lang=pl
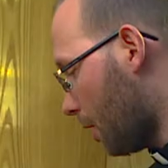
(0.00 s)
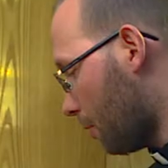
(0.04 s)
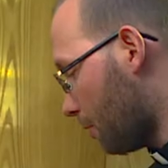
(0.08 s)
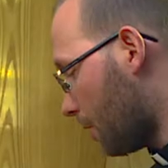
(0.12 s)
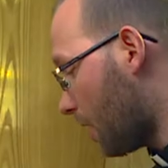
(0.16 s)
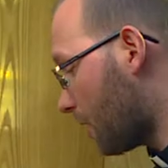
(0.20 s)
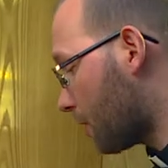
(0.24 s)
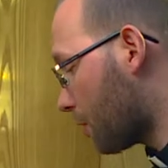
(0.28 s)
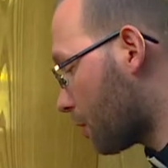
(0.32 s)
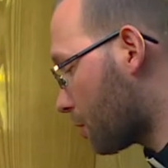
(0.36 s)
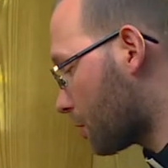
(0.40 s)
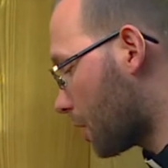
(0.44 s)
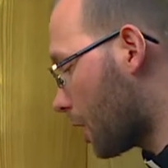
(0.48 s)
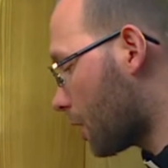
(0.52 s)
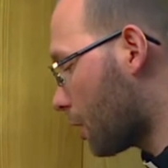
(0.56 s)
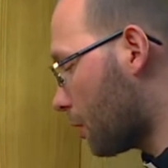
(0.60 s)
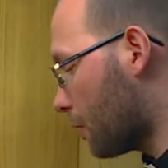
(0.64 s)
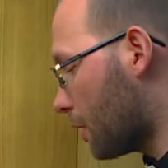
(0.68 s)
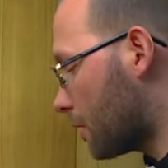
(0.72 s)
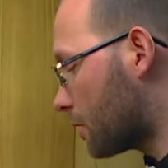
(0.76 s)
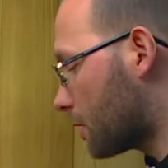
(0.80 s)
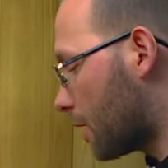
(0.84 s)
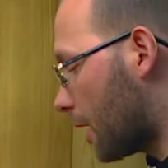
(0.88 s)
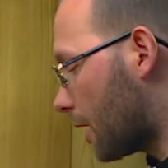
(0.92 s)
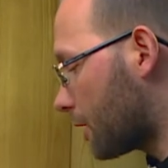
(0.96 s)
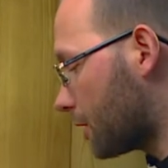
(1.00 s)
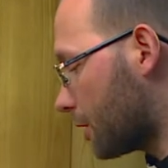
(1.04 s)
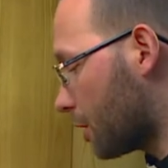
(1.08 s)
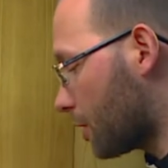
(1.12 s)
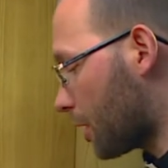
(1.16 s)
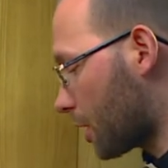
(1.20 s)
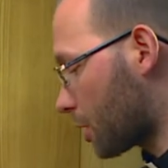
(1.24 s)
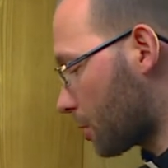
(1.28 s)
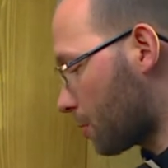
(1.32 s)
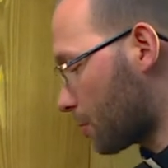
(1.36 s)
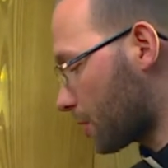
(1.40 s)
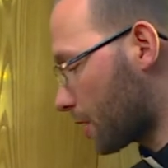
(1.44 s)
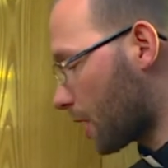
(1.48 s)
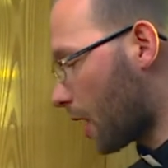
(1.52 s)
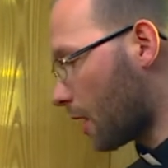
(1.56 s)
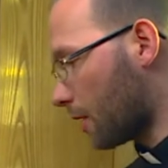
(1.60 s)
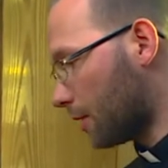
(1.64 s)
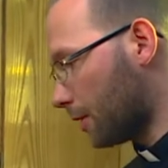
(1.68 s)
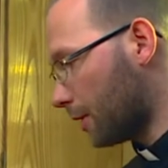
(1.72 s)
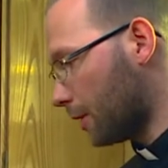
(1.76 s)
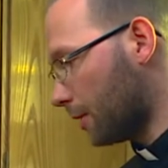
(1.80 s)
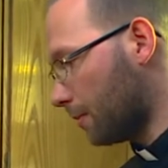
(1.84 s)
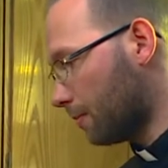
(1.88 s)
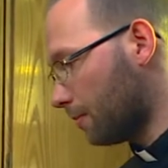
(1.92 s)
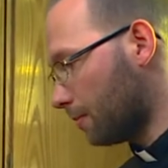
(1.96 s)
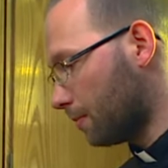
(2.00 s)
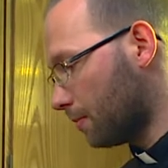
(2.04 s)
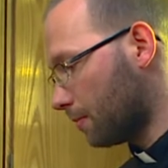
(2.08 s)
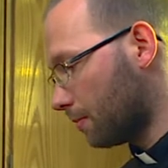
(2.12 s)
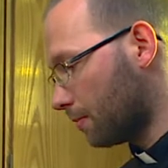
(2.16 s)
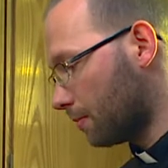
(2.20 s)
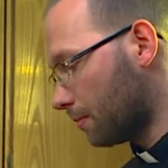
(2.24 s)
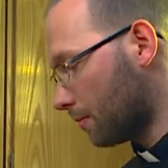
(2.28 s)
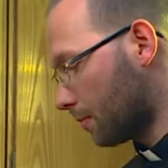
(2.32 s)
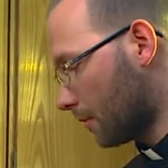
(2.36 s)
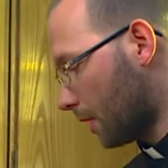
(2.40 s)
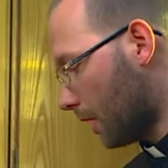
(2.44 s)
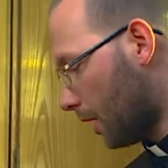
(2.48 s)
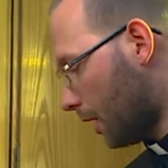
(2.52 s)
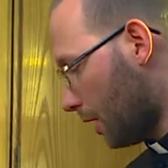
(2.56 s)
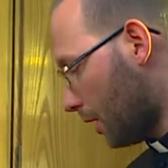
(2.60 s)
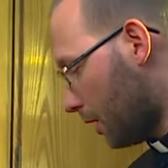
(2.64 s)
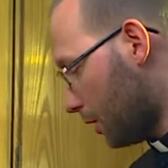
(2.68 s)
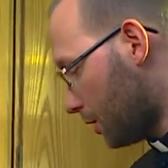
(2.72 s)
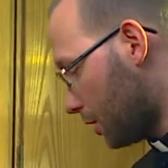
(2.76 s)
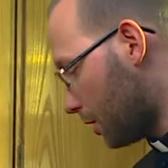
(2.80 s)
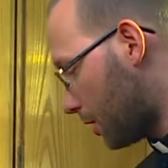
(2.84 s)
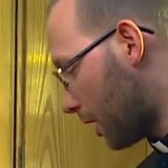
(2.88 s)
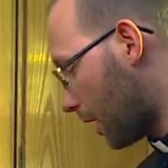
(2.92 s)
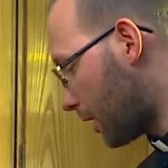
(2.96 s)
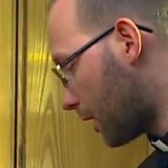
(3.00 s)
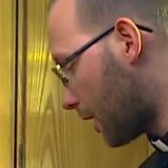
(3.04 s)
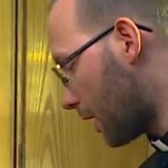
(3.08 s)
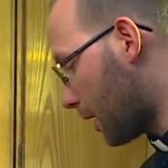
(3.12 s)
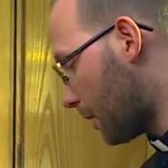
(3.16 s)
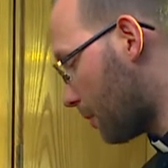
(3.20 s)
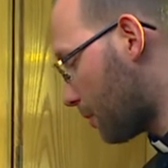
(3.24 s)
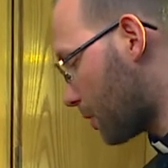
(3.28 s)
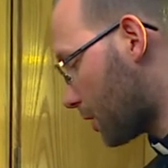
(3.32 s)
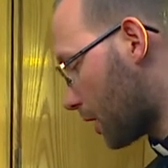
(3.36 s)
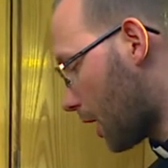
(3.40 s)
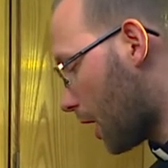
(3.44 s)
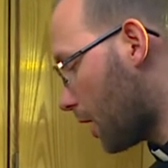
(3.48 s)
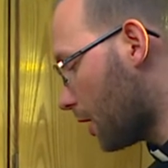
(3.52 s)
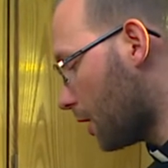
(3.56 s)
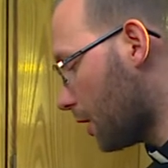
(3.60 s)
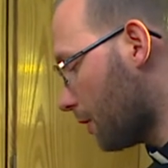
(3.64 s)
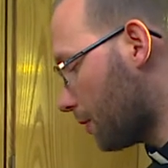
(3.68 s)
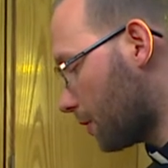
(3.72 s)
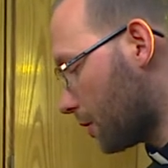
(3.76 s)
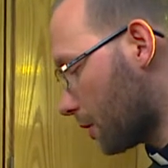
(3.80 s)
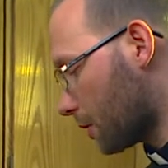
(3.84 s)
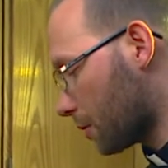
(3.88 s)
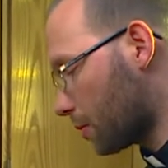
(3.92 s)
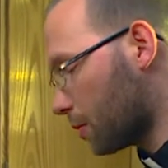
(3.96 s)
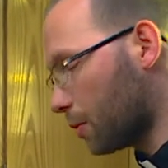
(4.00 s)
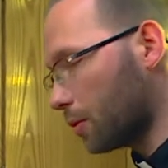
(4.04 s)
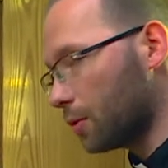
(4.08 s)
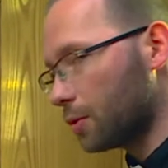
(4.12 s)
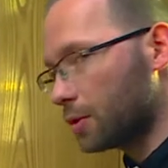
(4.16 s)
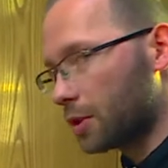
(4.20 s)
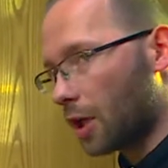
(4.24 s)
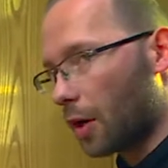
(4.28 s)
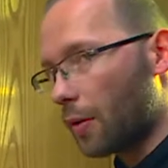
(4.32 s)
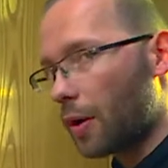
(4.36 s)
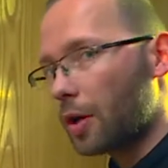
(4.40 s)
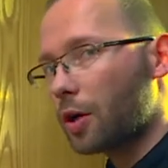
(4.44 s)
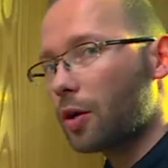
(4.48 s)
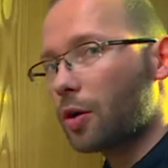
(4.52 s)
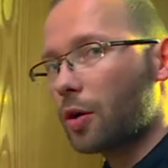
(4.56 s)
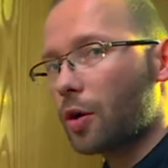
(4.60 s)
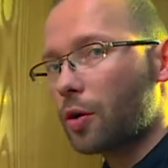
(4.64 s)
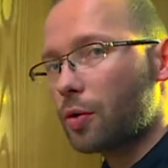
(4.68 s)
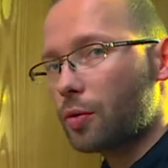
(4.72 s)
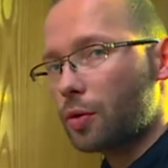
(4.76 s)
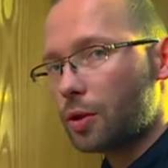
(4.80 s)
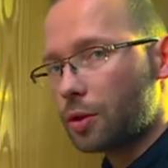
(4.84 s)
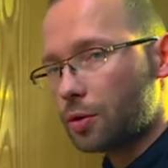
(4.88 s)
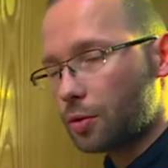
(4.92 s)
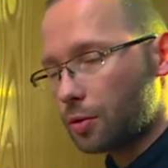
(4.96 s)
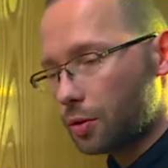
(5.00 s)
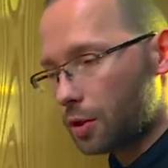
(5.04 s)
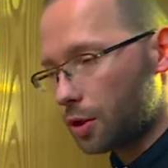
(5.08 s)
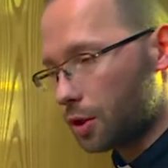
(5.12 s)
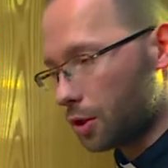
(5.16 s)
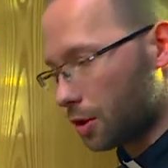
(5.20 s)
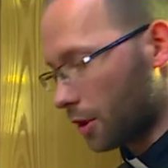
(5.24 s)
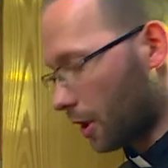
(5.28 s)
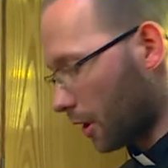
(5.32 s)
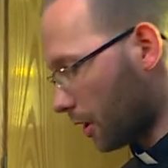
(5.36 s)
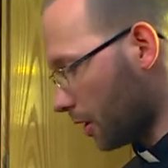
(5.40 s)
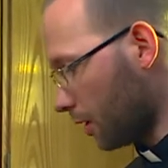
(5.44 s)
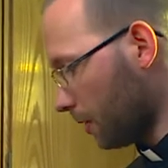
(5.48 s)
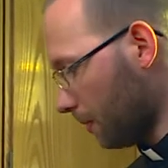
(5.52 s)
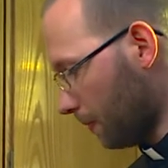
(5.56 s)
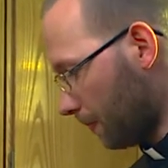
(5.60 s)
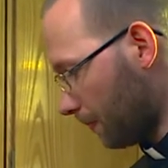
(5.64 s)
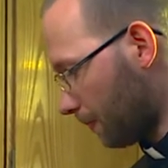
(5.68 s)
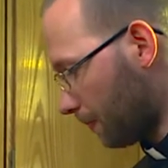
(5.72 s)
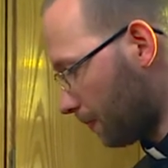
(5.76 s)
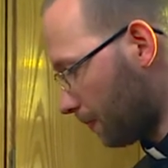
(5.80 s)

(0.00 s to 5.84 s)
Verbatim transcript: Pierwszą księgą jest lekcjonarz mszalny. Czytania mszalne w ciągu całego roku liturgicznego